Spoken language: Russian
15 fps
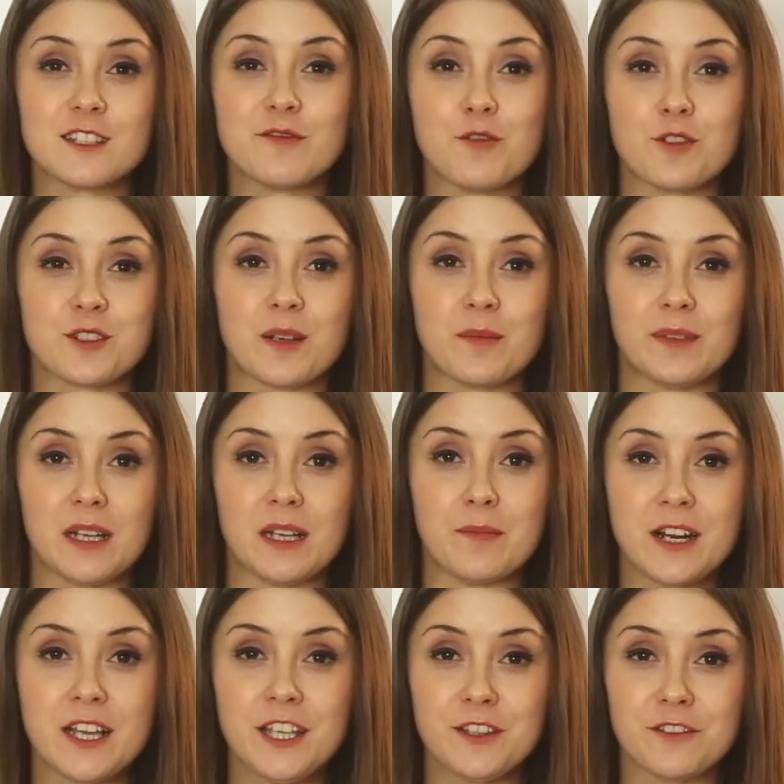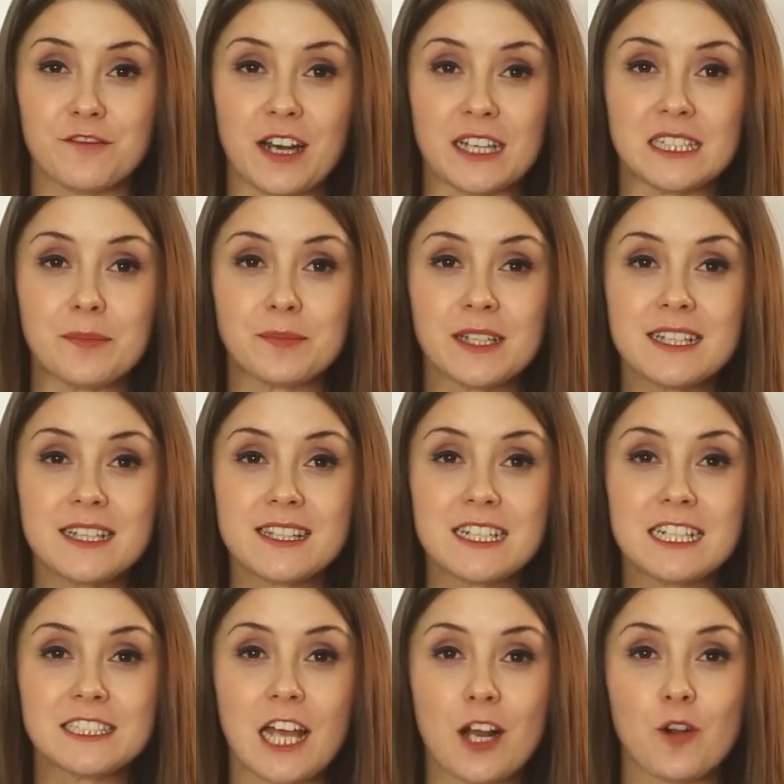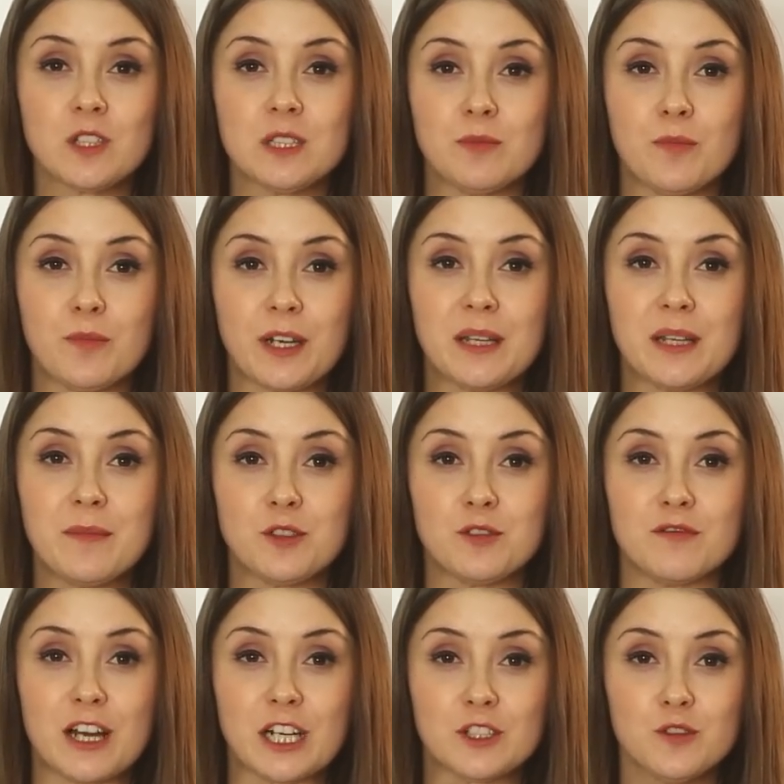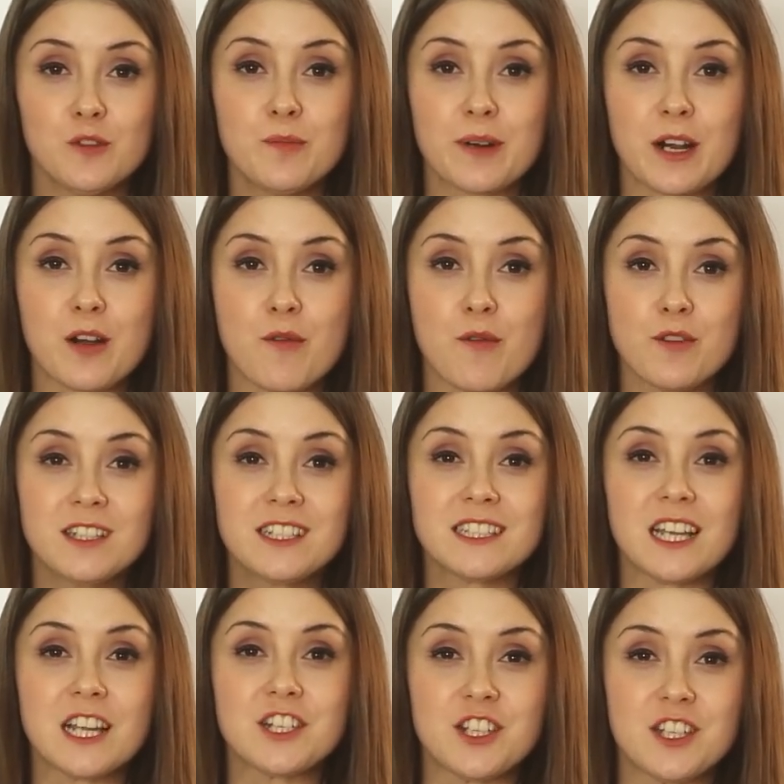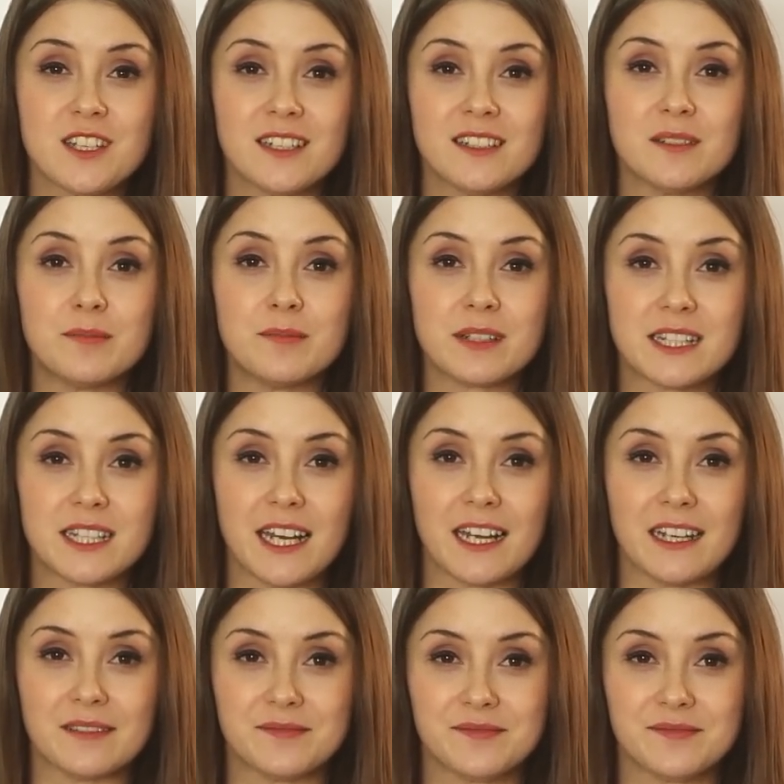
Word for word: воском для брекетов адаптация к инородному предмету во рту проходит значительно быстрее.